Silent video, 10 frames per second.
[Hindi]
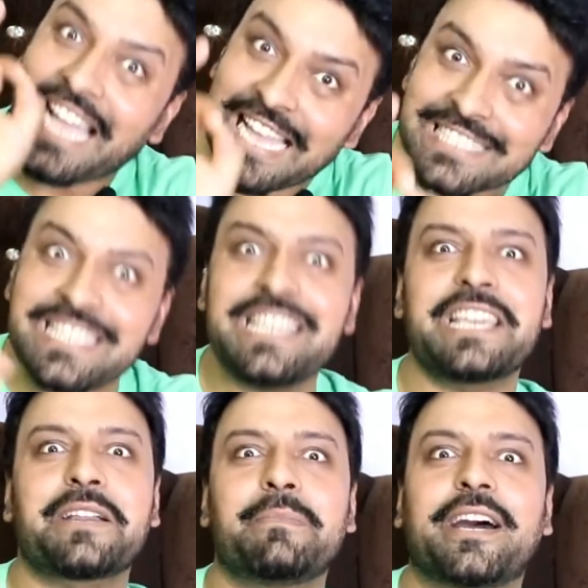ऐसी
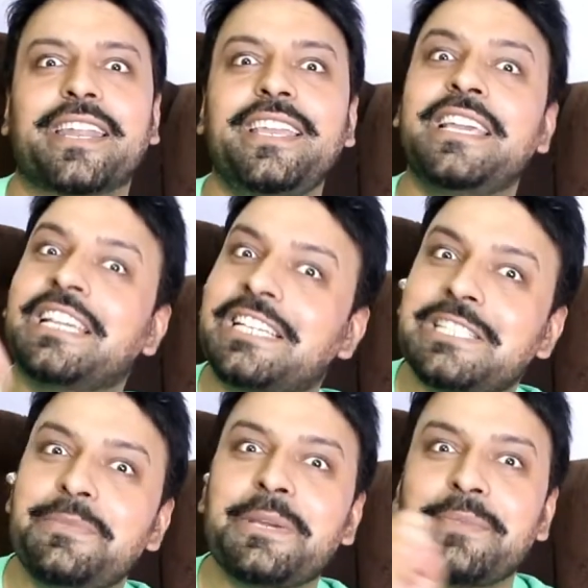किक मारे कि
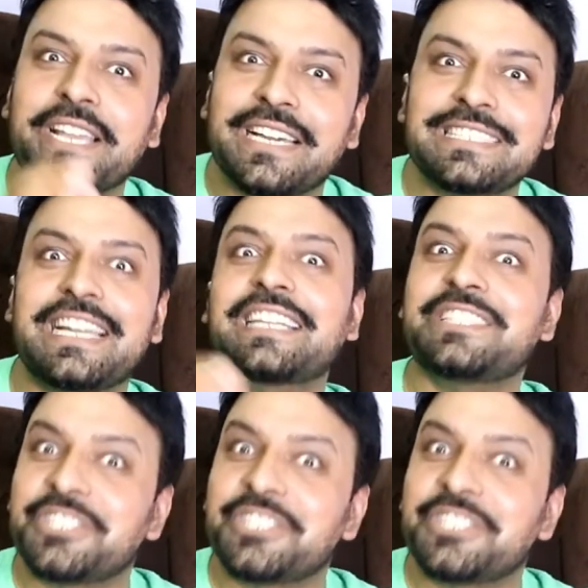जब ये अपने घर जाके